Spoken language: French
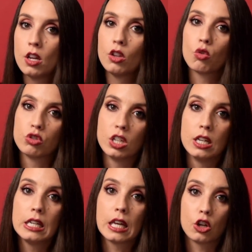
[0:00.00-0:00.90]
Donc, j'ai
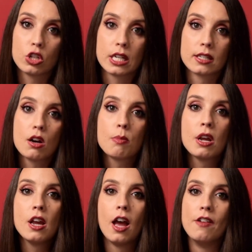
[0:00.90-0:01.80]
donné quelques exemples
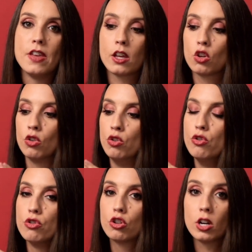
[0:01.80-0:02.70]
avec
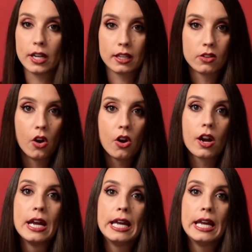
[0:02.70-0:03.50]
le correcteur